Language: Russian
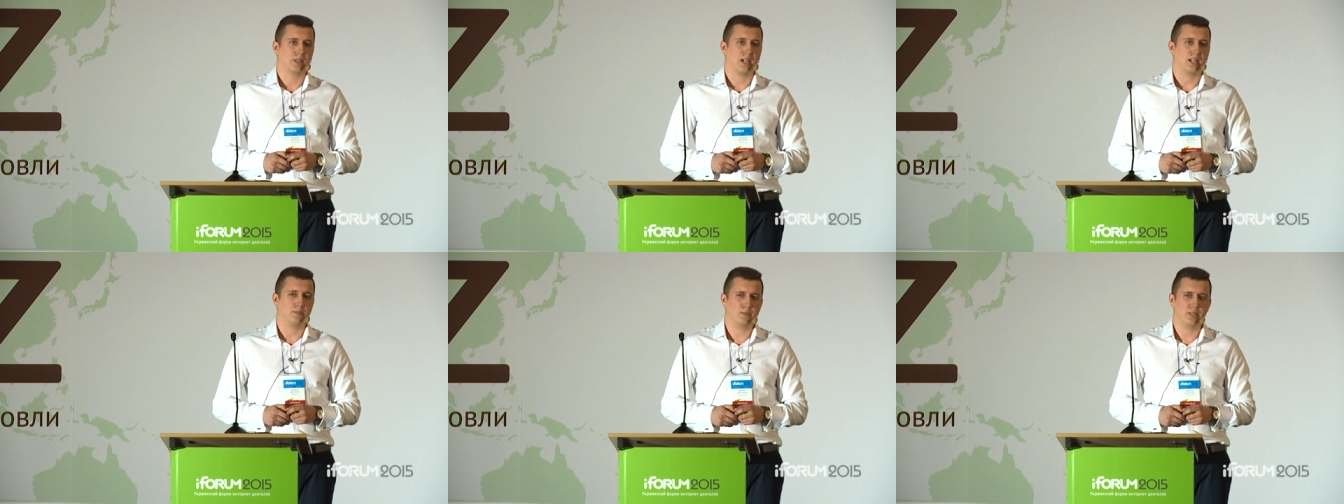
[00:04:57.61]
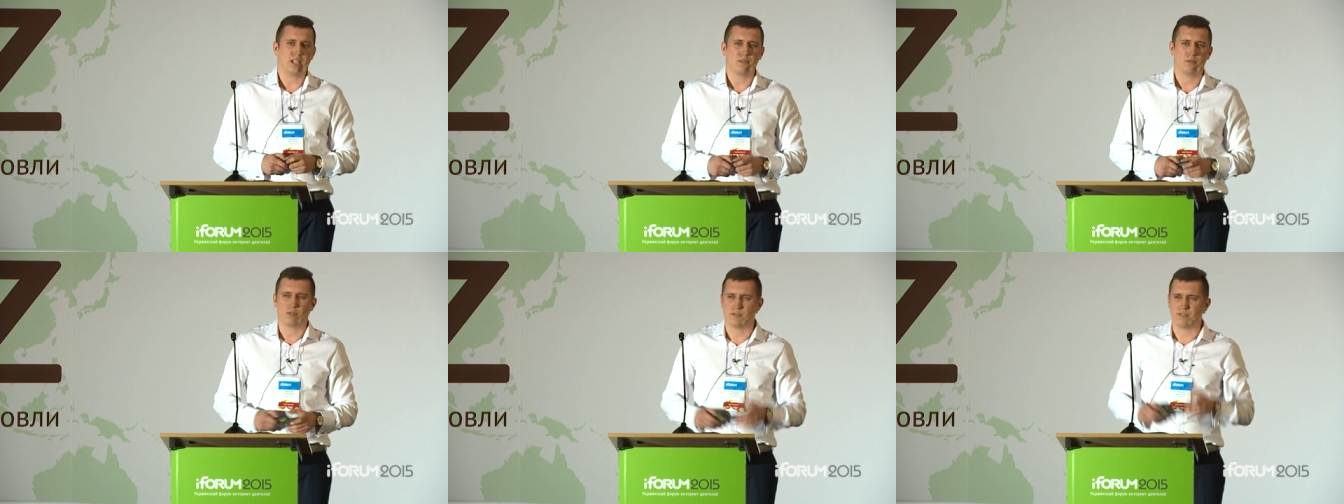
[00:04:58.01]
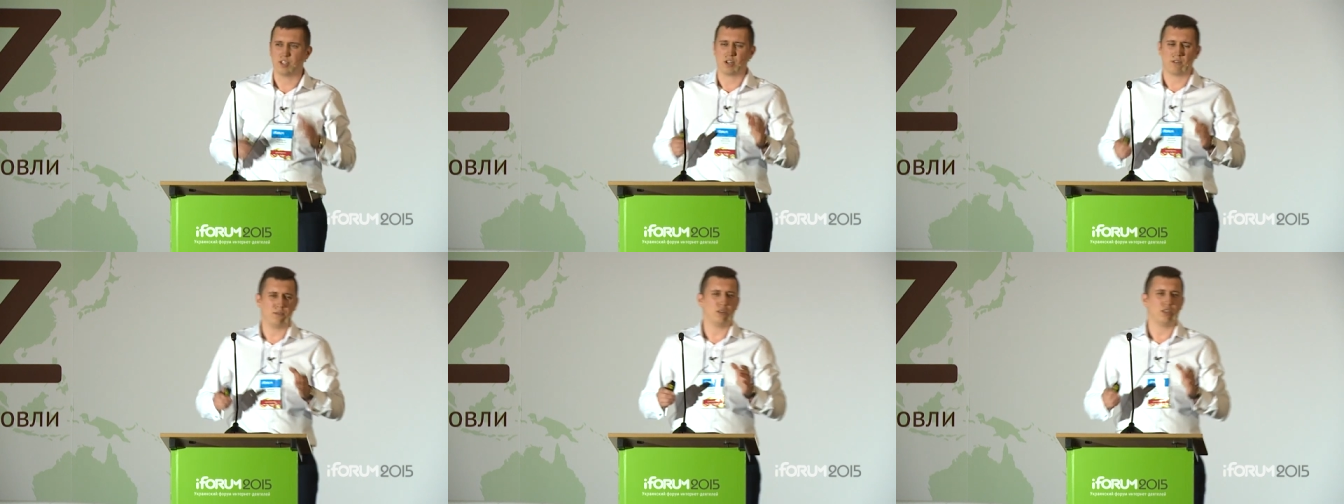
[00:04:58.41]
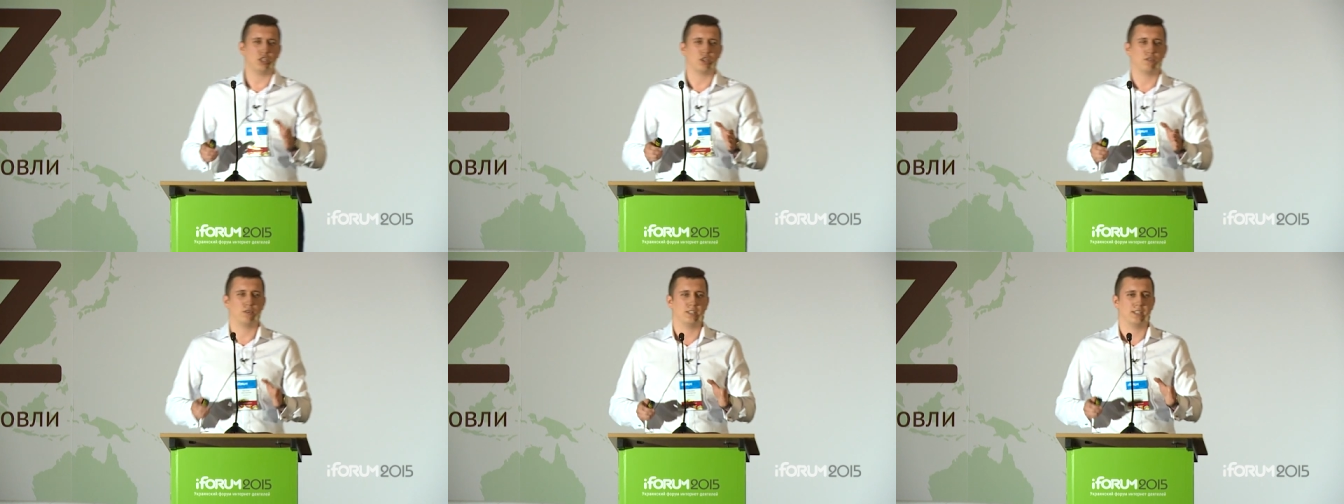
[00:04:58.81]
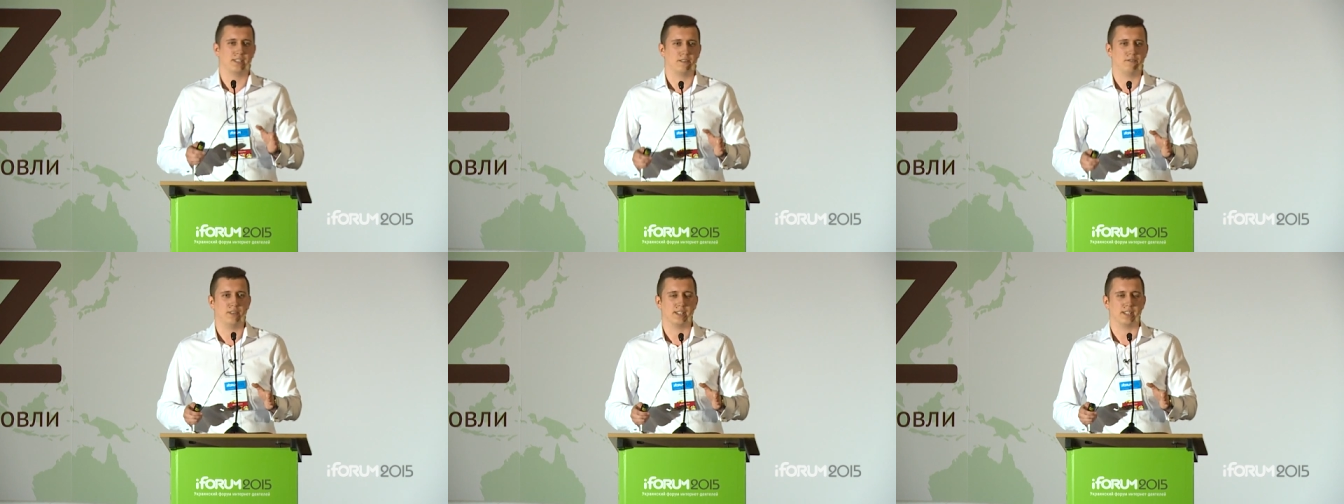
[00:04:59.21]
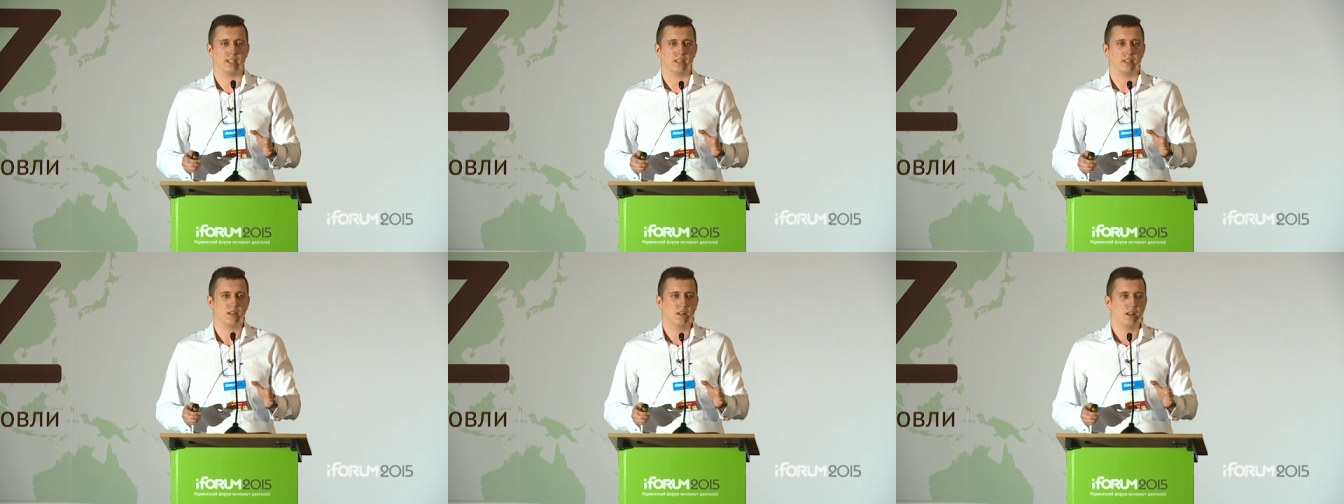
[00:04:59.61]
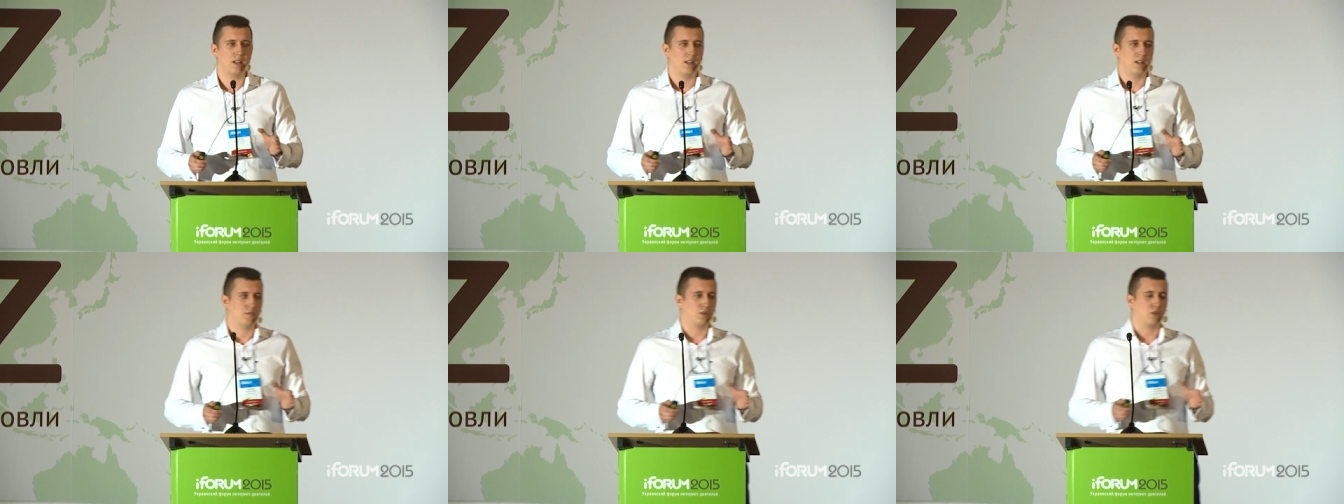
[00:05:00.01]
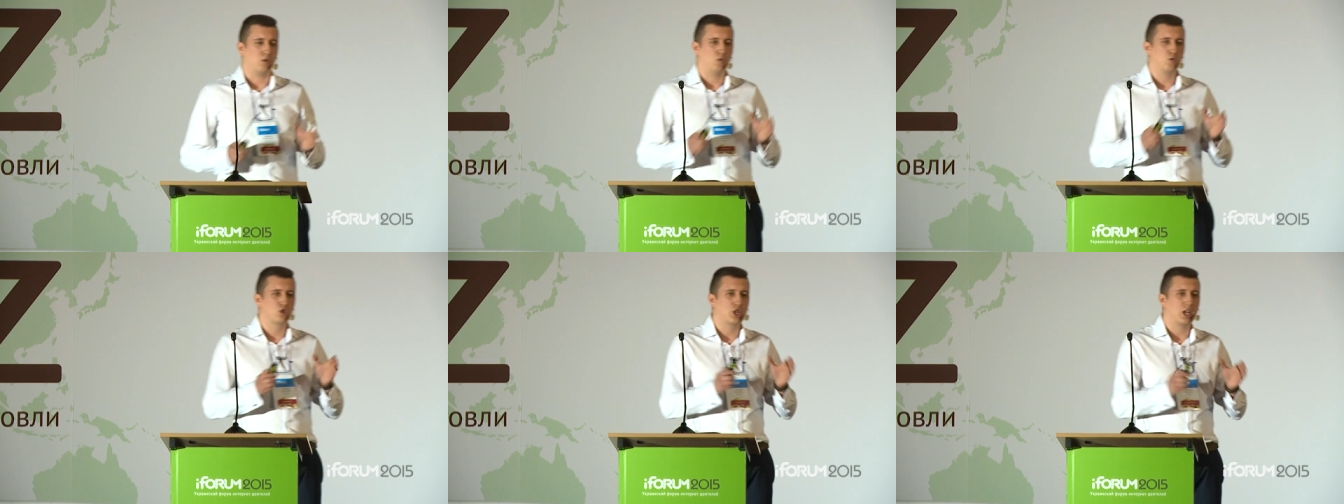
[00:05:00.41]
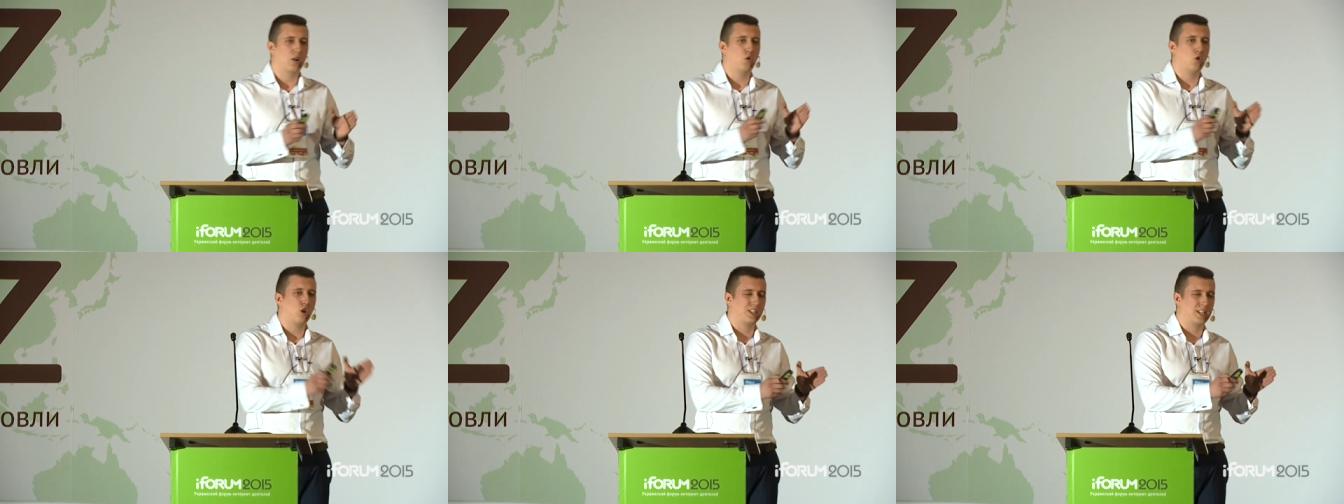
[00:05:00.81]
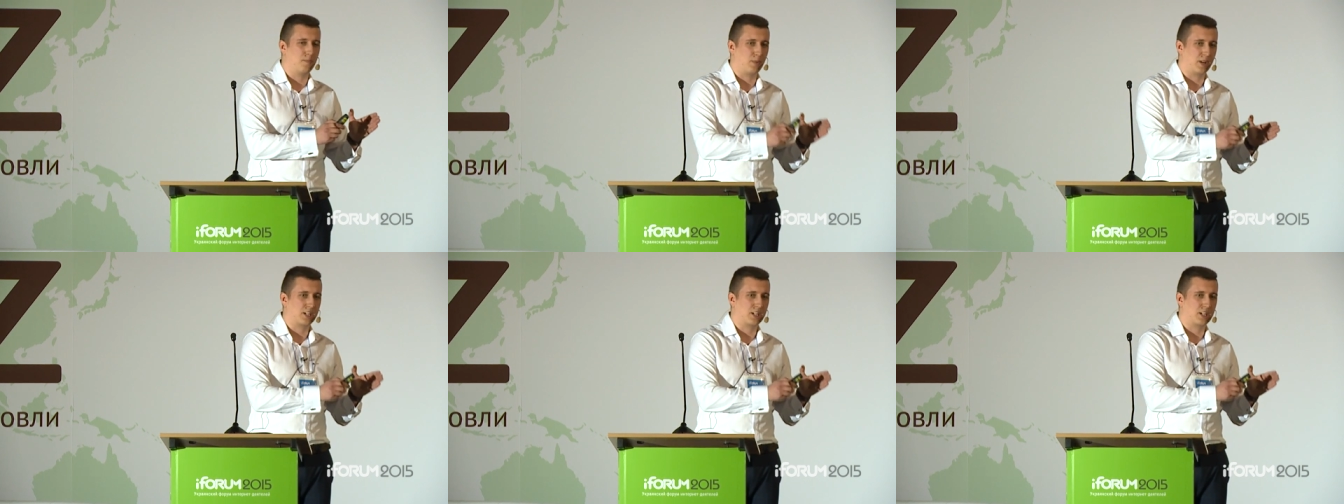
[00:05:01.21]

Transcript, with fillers: от меня вот все равно ничего не зависит. Вот уже годы